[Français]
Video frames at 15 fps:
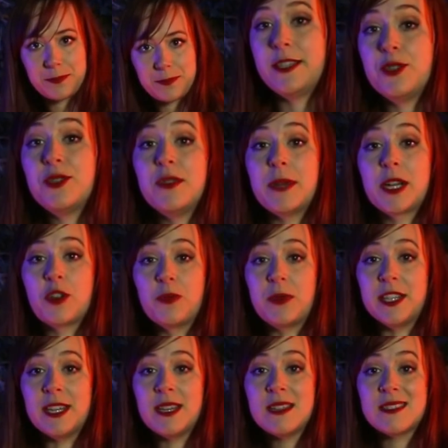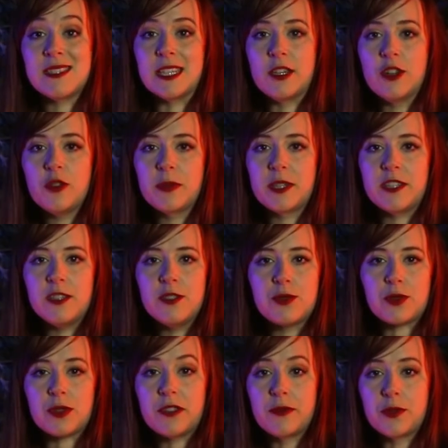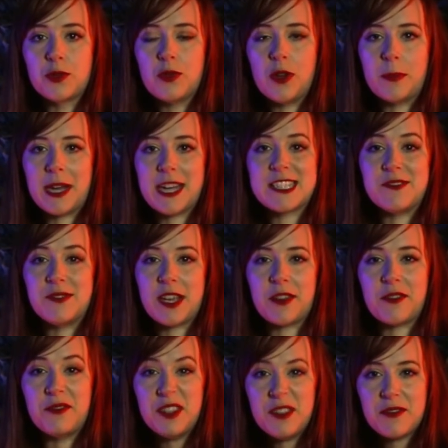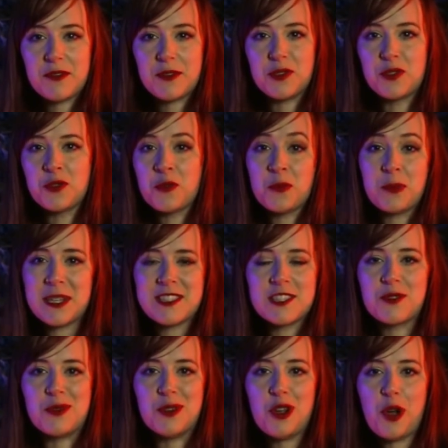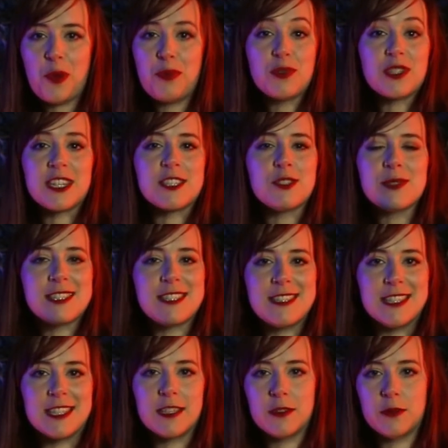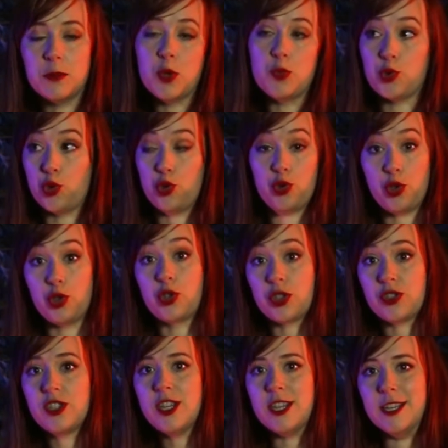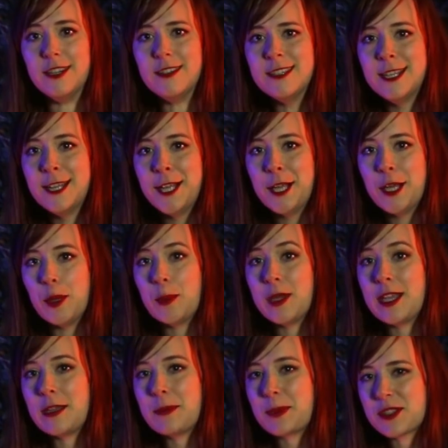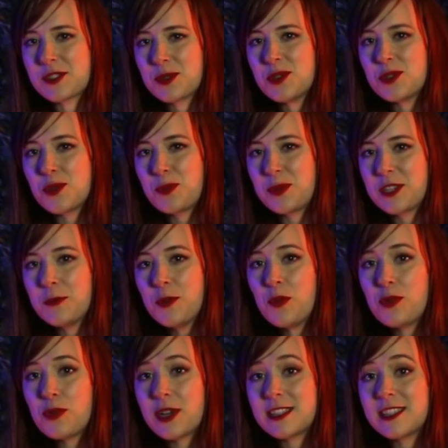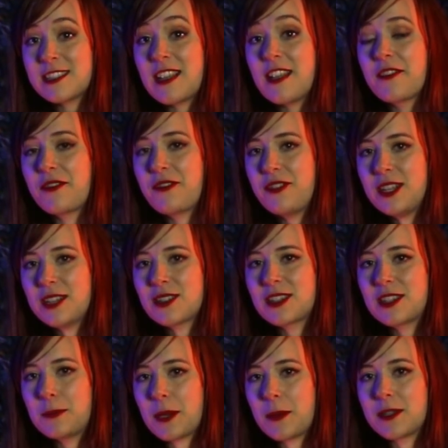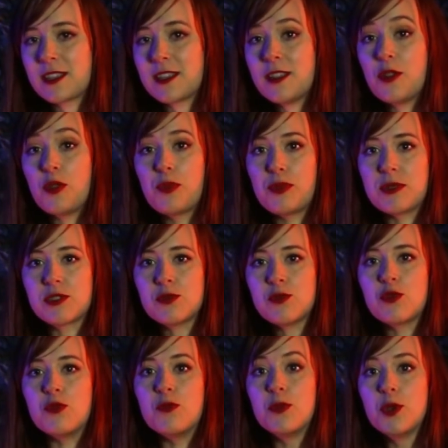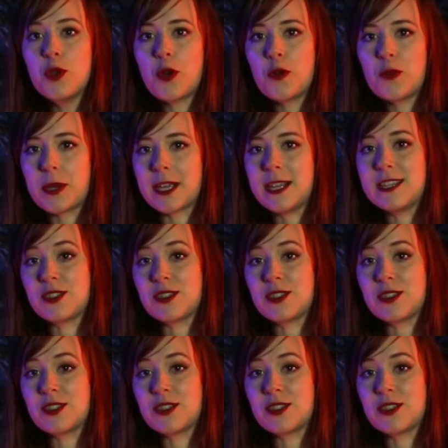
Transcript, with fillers: Les yeux des Macropina, ces globes qui sur les photos apparaissent vert vif, n'ont pas cette couleur pour des raisons esthétiques, même si c'est très stylé, hein. mais parce que ce pigment pourrait être un filtre qui permettrait aux poissons de mieux repérer